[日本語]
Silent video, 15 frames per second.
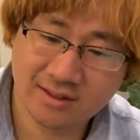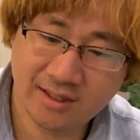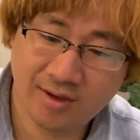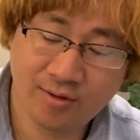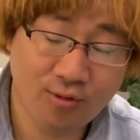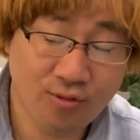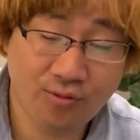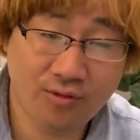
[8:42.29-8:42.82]

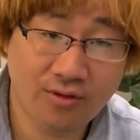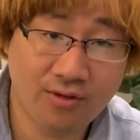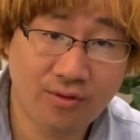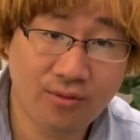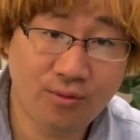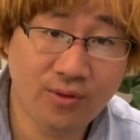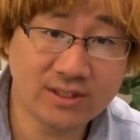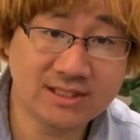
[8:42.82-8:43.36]
で終
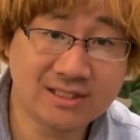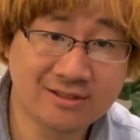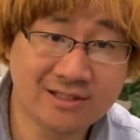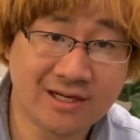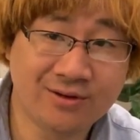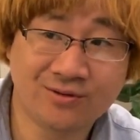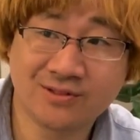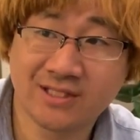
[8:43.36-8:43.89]
わっちゃう
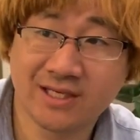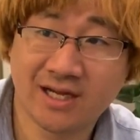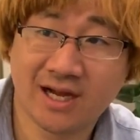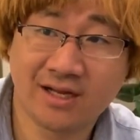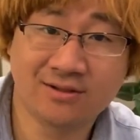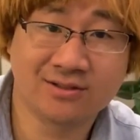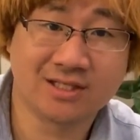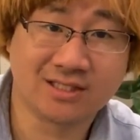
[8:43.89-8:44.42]
可能性
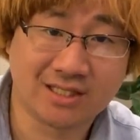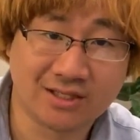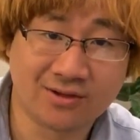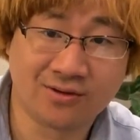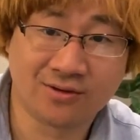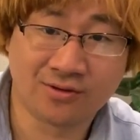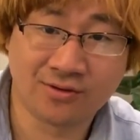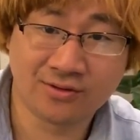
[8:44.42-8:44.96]
があるんですけ
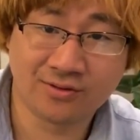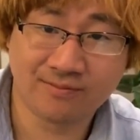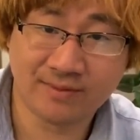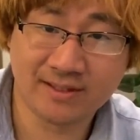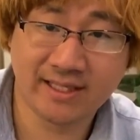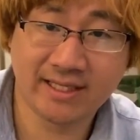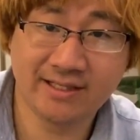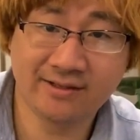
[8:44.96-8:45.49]
ど、
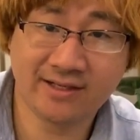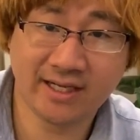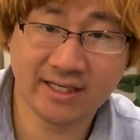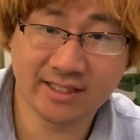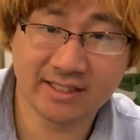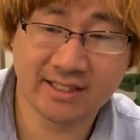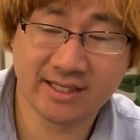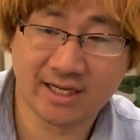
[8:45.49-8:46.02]
まあ、できる
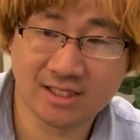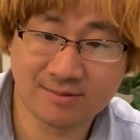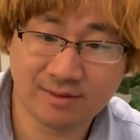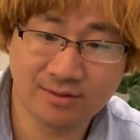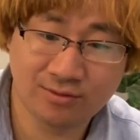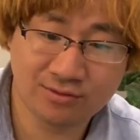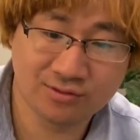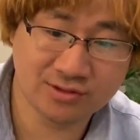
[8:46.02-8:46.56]
限り100
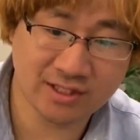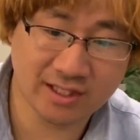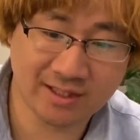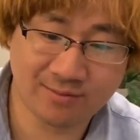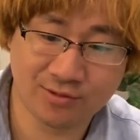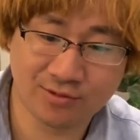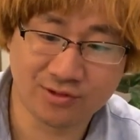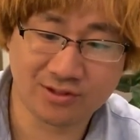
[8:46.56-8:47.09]
万石の
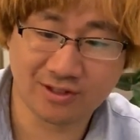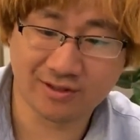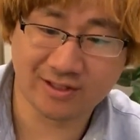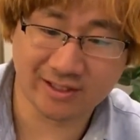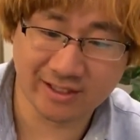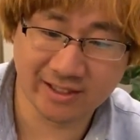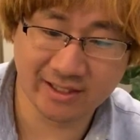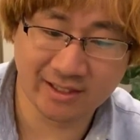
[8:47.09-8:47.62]
先まど行った時
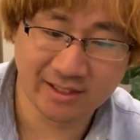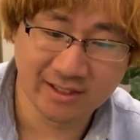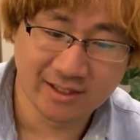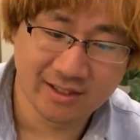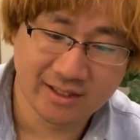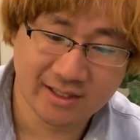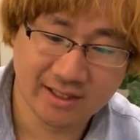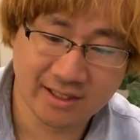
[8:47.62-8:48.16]
に、
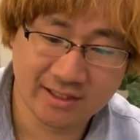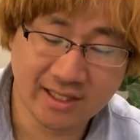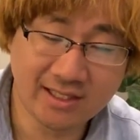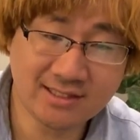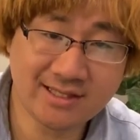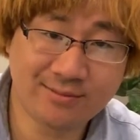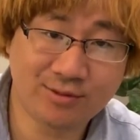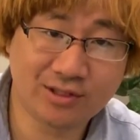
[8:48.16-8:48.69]
えー、
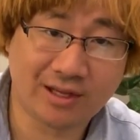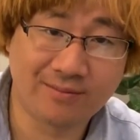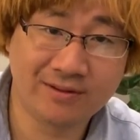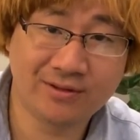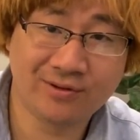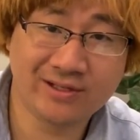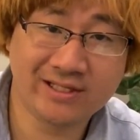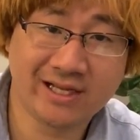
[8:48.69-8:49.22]
電サブを貯
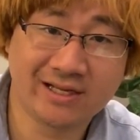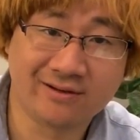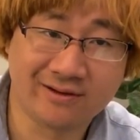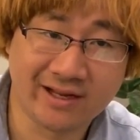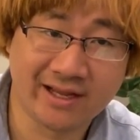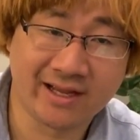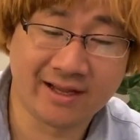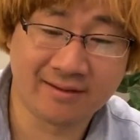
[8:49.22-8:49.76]
めておきたいの
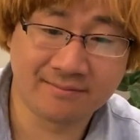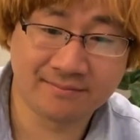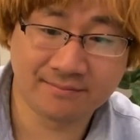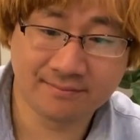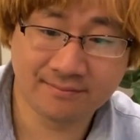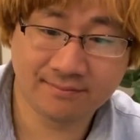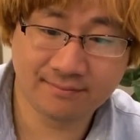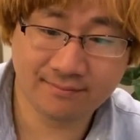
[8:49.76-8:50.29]
で、
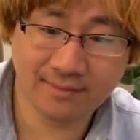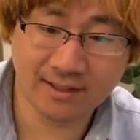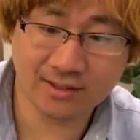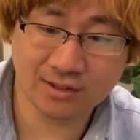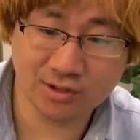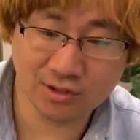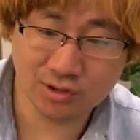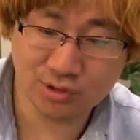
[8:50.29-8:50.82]
まあ、
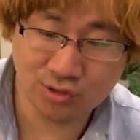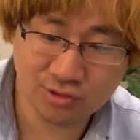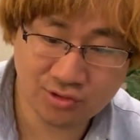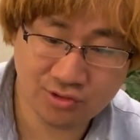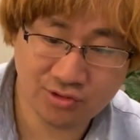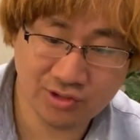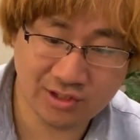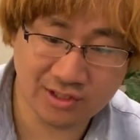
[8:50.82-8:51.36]
ゆっ
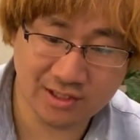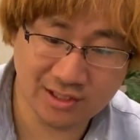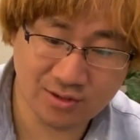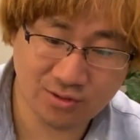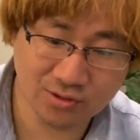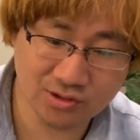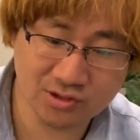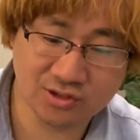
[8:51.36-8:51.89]
くり
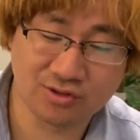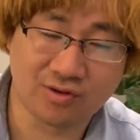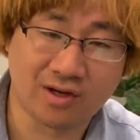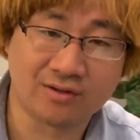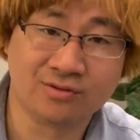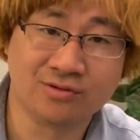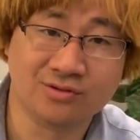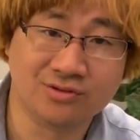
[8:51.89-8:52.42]
1個ずつと
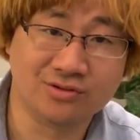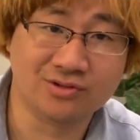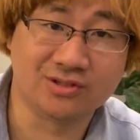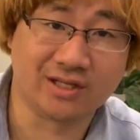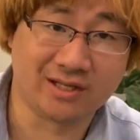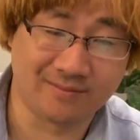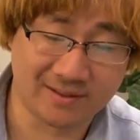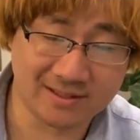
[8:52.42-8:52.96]
か打っ
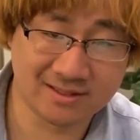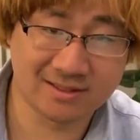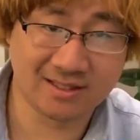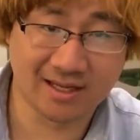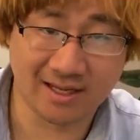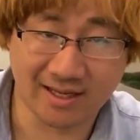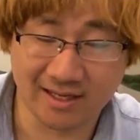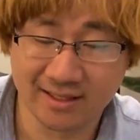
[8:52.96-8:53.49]
ていきます、
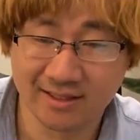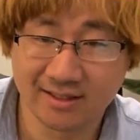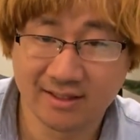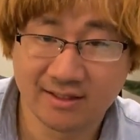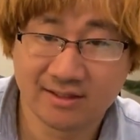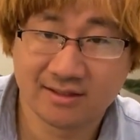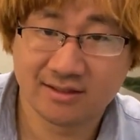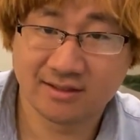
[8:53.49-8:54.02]
は
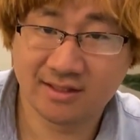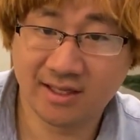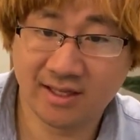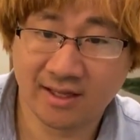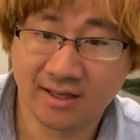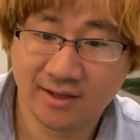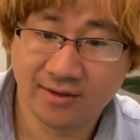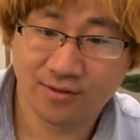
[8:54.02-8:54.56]
い、
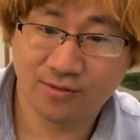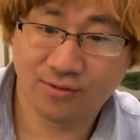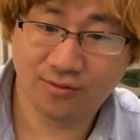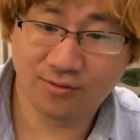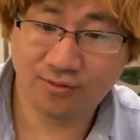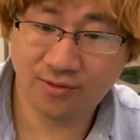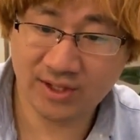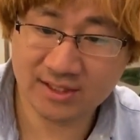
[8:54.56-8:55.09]
で
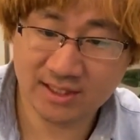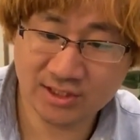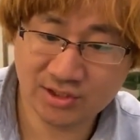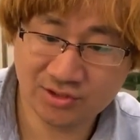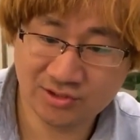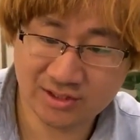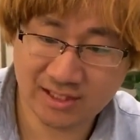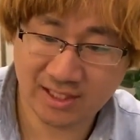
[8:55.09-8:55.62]
終わった
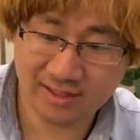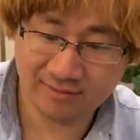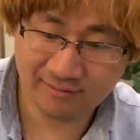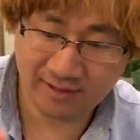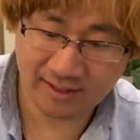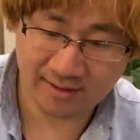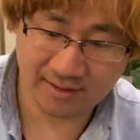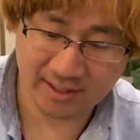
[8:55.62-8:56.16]
瞬間
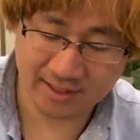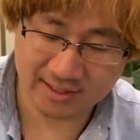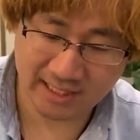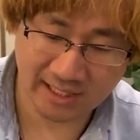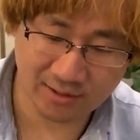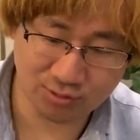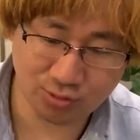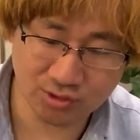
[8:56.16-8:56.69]
は
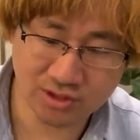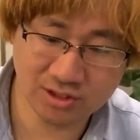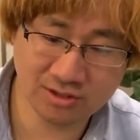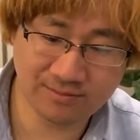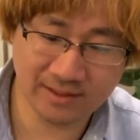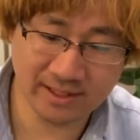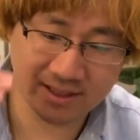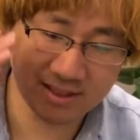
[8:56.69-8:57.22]
最後閉じ
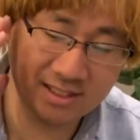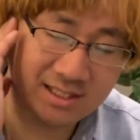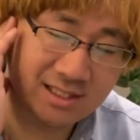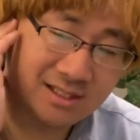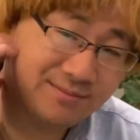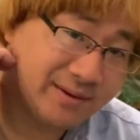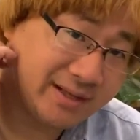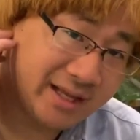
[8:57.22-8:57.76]
るまで
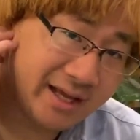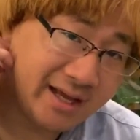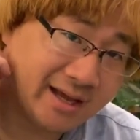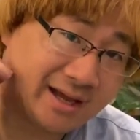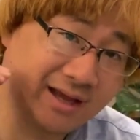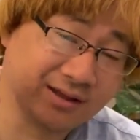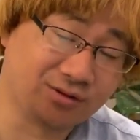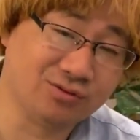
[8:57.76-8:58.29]
ギリギリま
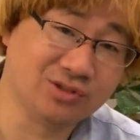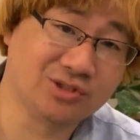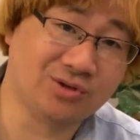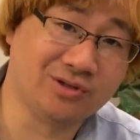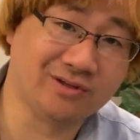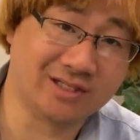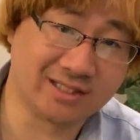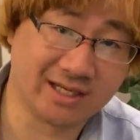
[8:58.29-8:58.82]
で、えっと、打ち
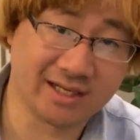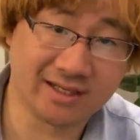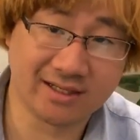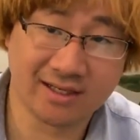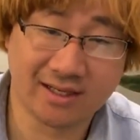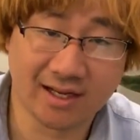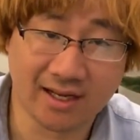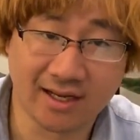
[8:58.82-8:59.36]
込んでくださ
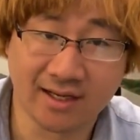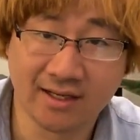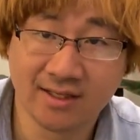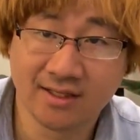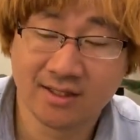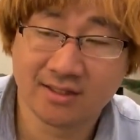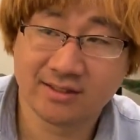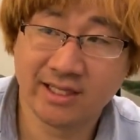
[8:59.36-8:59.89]
い、はい、
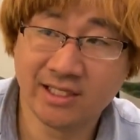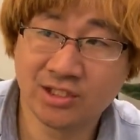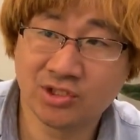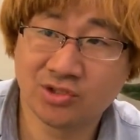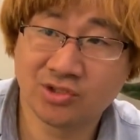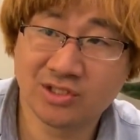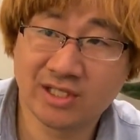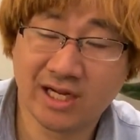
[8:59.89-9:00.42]
電
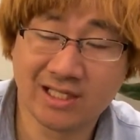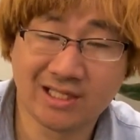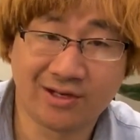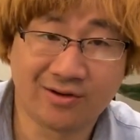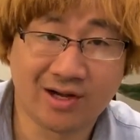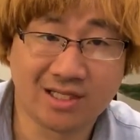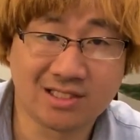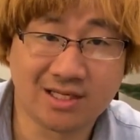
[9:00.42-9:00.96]
柱1回転
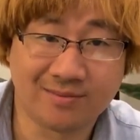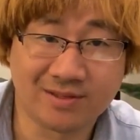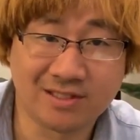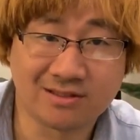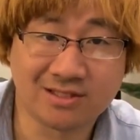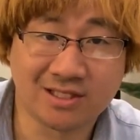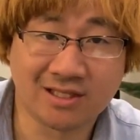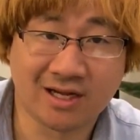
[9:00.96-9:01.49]
の価値がめ
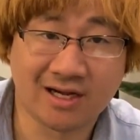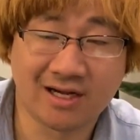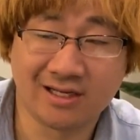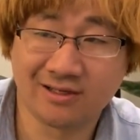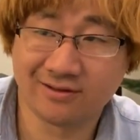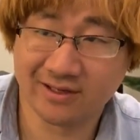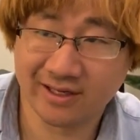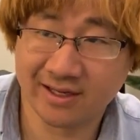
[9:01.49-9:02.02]
ちゃくちゃ高い
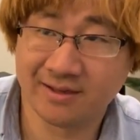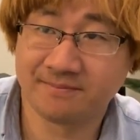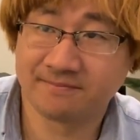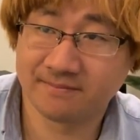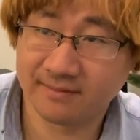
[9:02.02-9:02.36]
ので